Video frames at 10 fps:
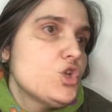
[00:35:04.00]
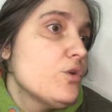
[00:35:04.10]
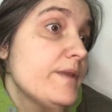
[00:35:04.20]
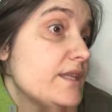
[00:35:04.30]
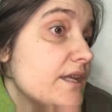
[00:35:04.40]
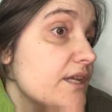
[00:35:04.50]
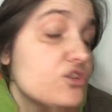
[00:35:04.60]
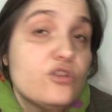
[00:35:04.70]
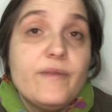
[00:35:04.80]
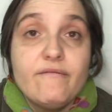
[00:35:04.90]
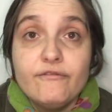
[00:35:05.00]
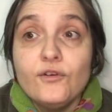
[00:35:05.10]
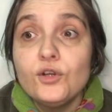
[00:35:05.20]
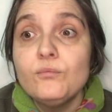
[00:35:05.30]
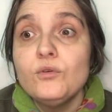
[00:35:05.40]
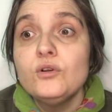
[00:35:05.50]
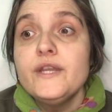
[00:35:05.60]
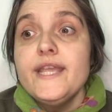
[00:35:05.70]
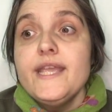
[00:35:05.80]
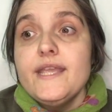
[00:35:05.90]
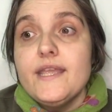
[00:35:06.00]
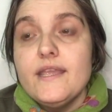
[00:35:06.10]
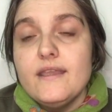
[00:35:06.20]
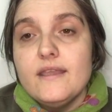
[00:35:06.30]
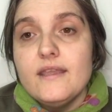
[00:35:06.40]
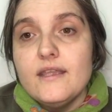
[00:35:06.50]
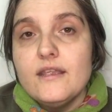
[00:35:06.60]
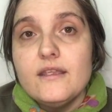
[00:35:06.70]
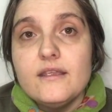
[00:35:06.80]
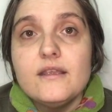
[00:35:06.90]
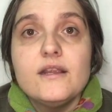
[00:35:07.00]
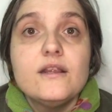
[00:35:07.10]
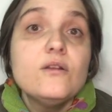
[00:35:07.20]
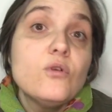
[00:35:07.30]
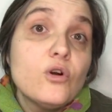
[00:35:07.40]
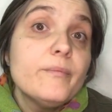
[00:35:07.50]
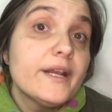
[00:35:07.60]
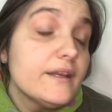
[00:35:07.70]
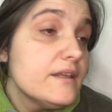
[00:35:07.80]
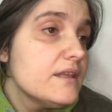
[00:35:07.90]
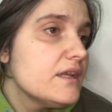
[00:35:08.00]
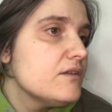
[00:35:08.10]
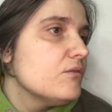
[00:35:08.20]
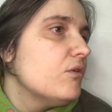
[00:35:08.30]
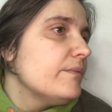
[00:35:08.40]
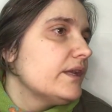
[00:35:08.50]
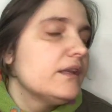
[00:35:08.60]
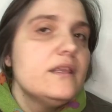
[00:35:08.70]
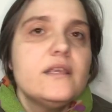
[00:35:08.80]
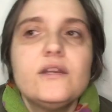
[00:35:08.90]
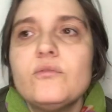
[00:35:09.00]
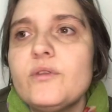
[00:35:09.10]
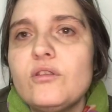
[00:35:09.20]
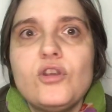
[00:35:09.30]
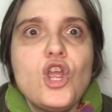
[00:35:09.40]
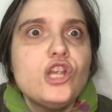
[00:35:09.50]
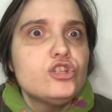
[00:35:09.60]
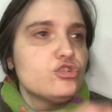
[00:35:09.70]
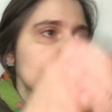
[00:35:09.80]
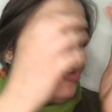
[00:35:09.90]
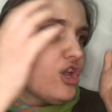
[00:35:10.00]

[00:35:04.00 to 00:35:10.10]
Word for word: yo me intereso, me informo y luego me riñen o me riñen o me dicen es